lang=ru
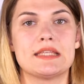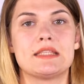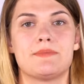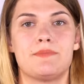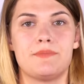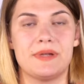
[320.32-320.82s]

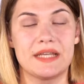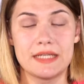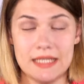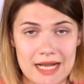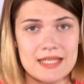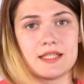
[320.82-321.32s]
Есть
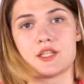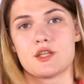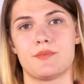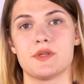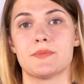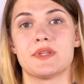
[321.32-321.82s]

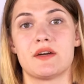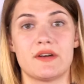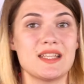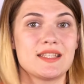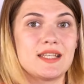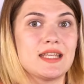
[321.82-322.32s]
прекраснейшие
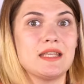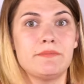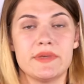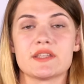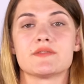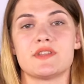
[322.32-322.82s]
преподаватели и
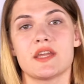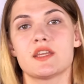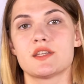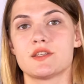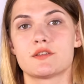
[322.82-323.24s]
без всяких